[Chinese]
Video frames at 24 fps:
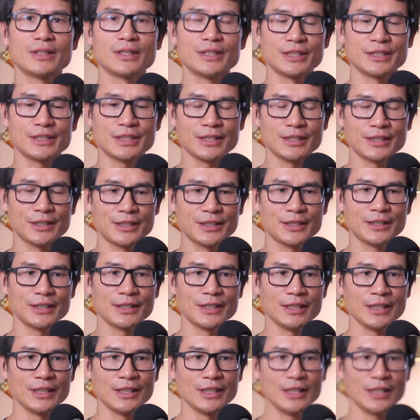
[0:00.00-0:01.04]
一些，
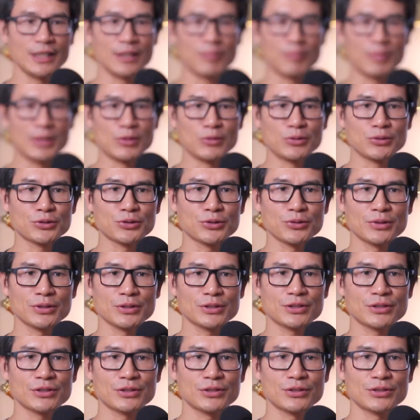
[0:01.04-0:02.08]
比如说
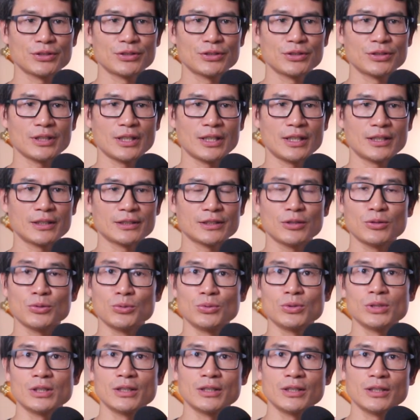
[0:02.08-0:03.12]
是啊
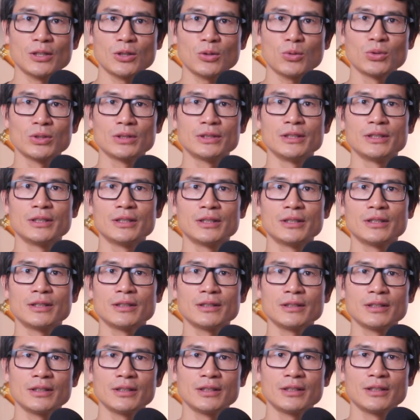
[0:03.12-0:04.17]
如何获得